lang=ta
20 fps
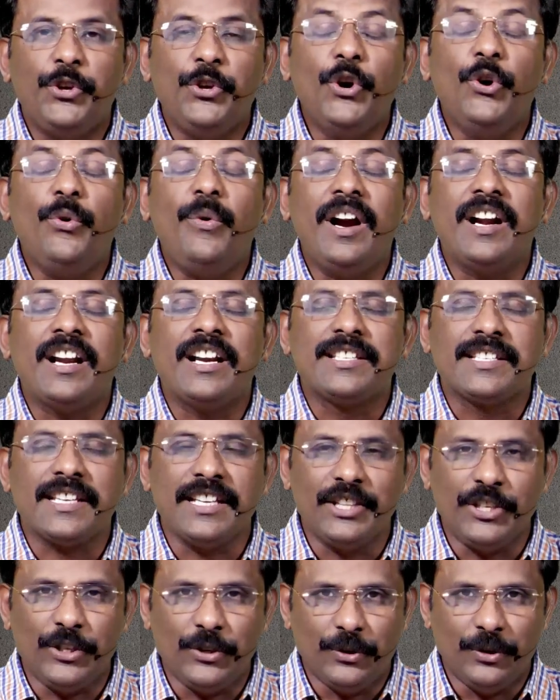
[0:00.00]
யோவா
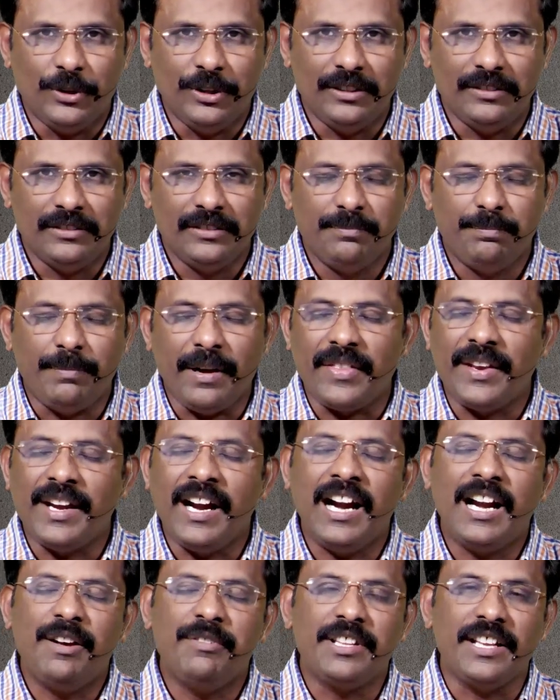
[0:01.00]
நற்செய்தி நூல்
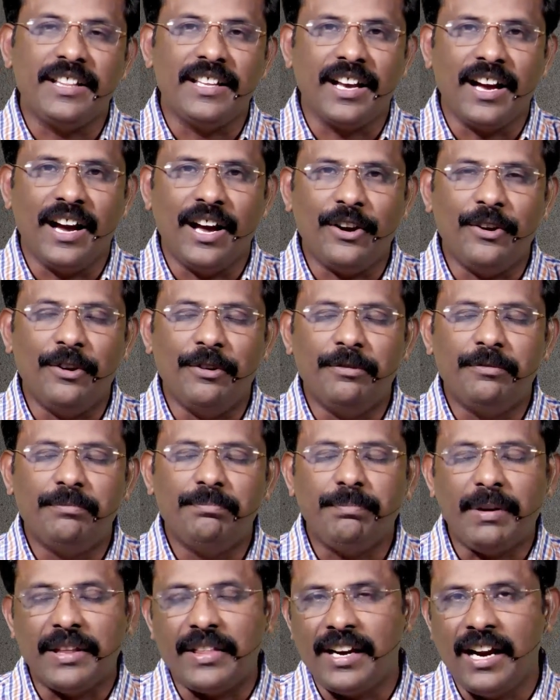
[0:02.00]
பதினாலாவது அதிகாரம்
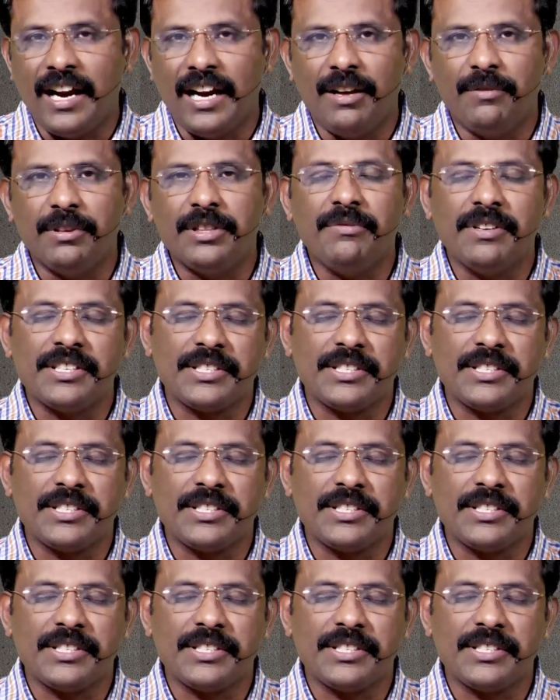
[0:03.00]
பதினாலாவது